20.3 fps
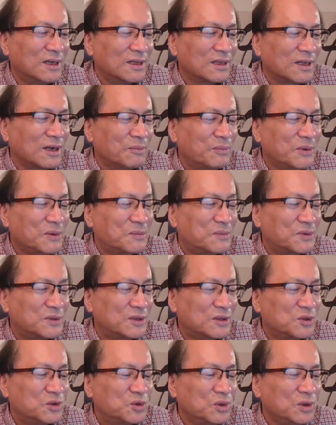它并不
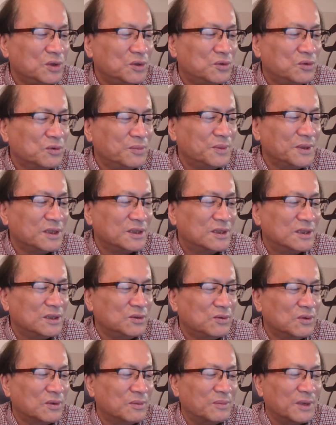是追逐并击
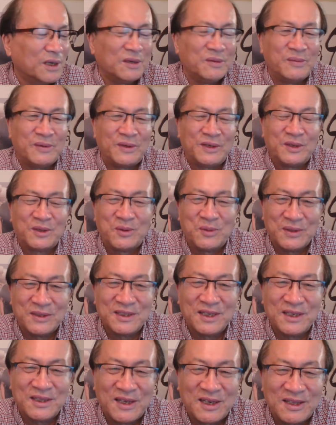落每一枚火
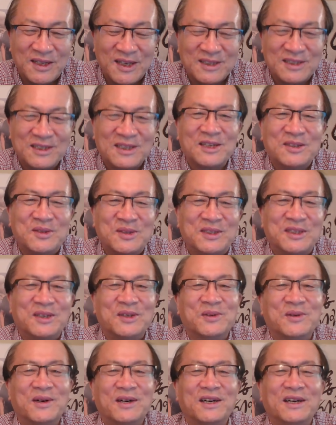箭弹，它是根据
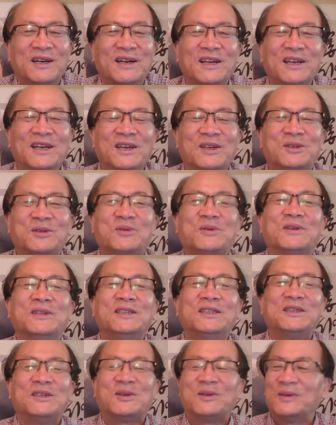情况，如果
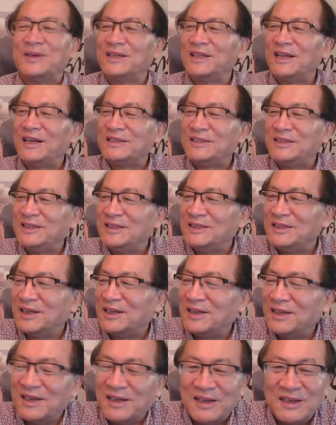你这火箭弹即
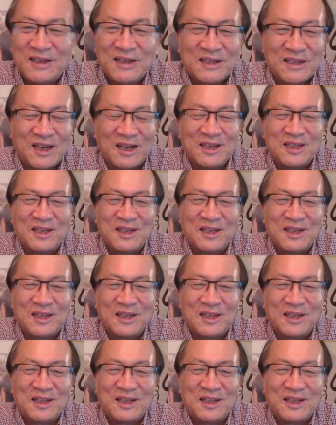将，它